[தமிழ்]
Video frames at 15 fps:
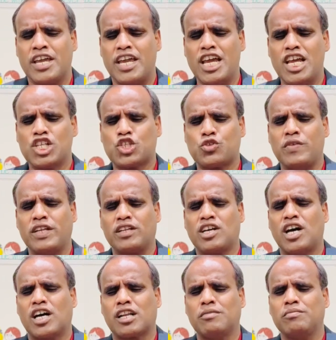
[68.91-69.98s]
இயேசுவின்
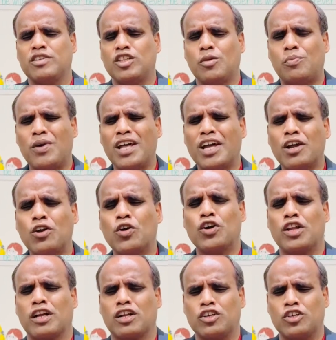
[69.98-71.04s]
கரம் இந்த
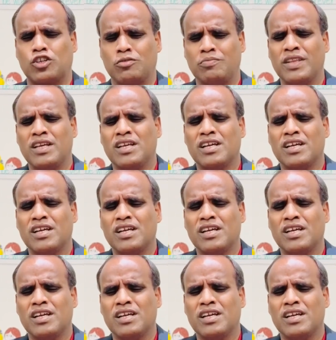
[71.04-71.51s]
பிள்ளைகளோடு இருக்கட்டும்